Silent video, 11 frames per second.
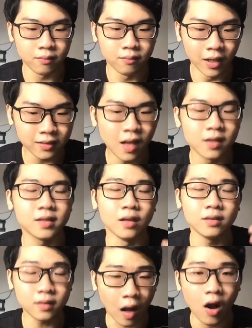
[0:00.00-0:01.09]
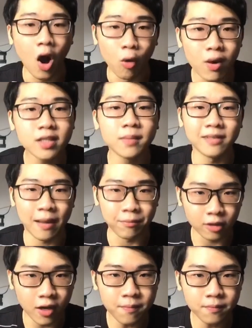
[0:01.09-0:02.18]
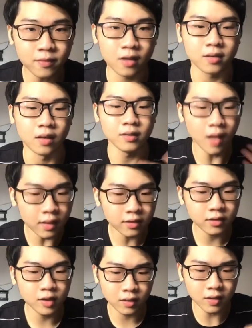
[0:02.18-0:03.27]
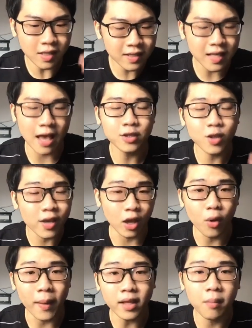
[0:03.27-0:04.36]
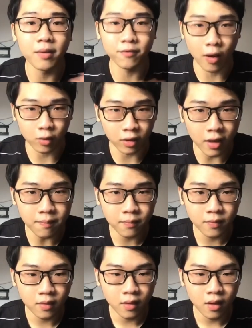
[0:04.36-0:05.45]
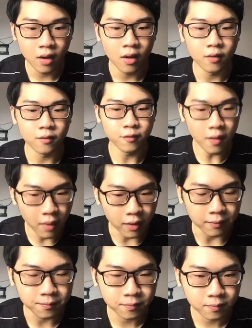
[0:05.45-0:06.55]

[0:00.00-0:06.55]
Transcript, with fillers: mình thật sự tận hưởng quá trình làm clip thật sự thích chia sẻ suy nghĩ của bản thân mình vào clip với mình